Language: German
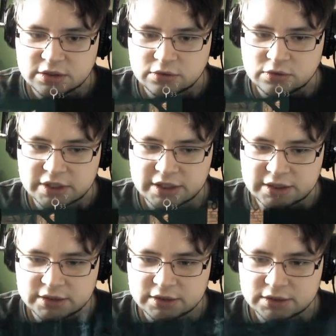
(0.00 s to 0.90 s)
Oh,
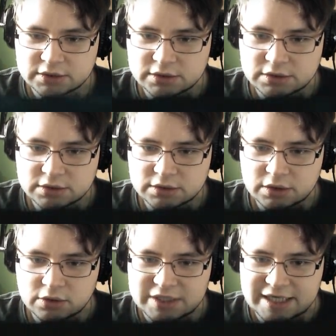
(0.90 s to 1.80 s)
Kacke.
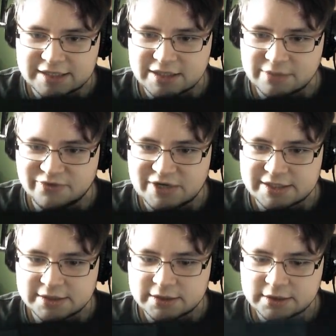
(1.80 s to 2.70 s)
Oh, Kacke, die am Fackeln.